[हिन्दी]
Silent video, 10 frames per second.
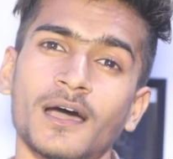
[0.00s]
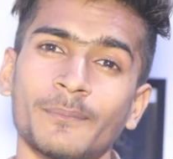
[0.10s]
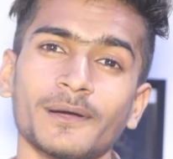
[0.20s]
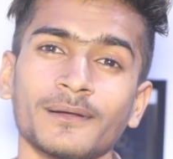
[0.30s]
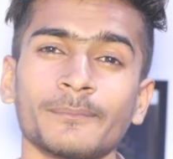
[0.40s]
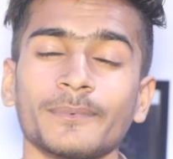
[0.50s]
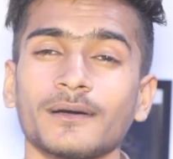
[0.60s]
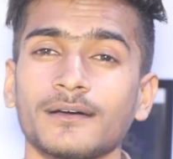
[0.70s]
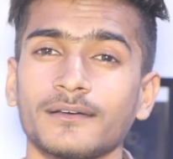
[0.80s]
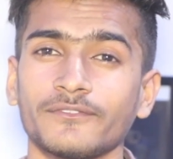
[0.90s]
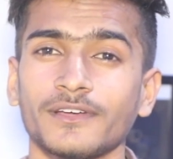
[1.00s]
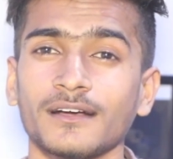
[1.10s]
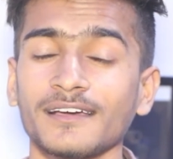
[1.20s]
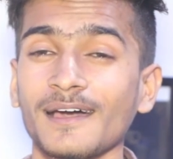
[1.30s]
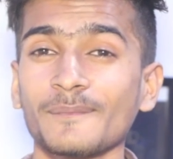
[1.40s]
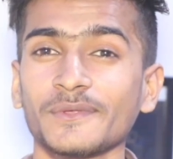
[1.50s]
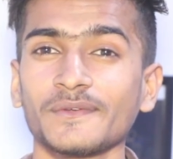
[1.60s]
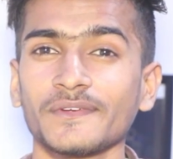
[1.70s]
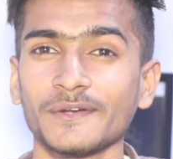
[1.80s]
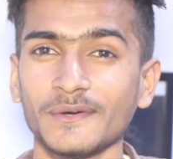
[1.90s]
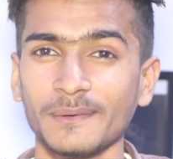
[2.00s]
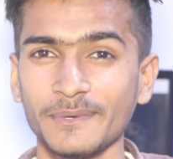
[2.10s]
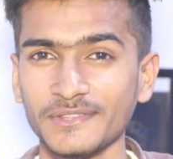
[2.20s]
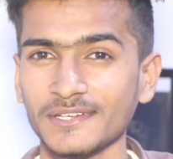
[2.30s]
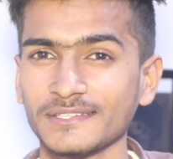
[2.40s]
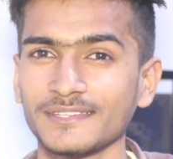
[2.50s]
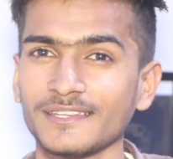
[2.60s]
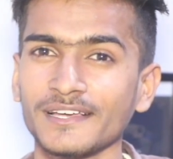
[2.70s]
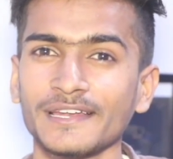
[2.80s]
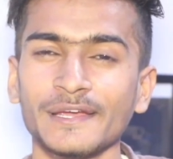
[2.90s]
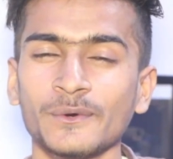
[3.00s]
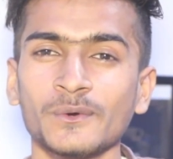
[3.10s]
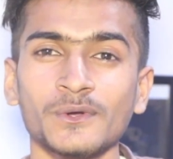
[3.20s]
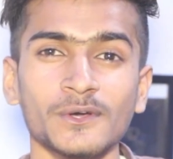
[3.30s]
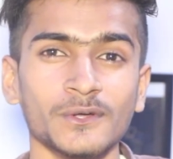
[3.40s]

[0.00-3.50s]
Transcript: आप अगर आप ये वीडियो अभी तक देख रहे हो